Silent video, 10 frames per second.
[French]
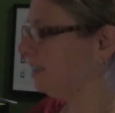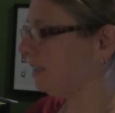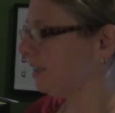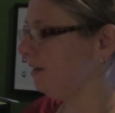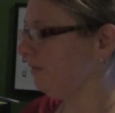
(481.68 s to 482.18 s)

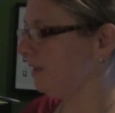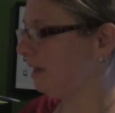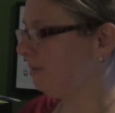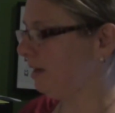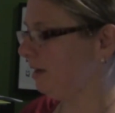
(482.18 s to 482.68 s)
nitrile,
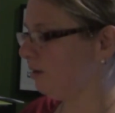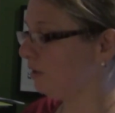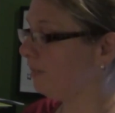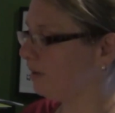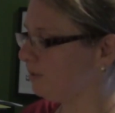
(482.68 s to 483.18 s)
finalement, qu'on
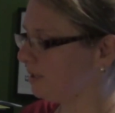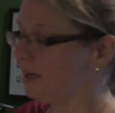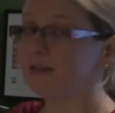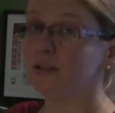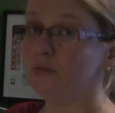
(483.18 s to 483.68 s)
appelle aussi
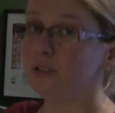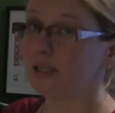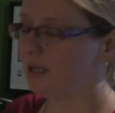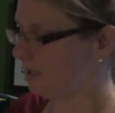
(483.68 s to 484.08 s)
acétonitrile,